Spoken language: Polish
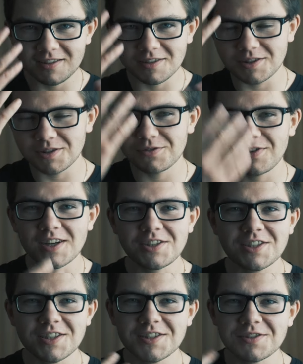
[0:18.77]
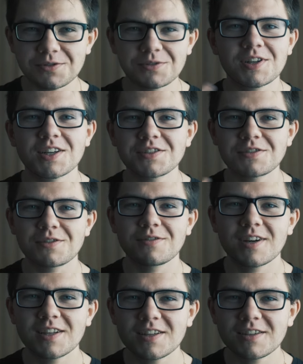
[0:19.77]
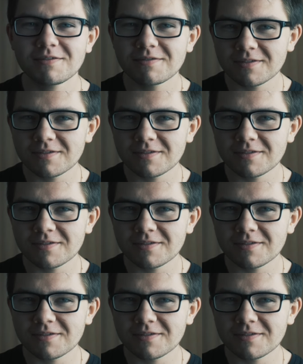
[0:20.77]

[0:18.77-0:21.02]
Gdy twarz jest skontrastowana.